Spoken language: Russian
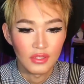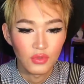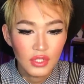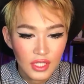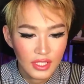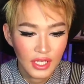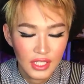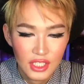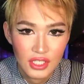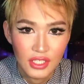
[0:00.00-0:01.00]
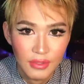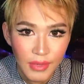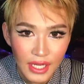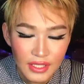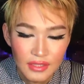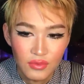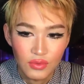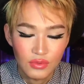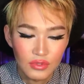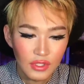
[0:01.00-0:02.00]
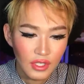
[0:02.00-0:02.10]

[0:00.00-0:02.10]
ну, нет, конечно, ребята, ну,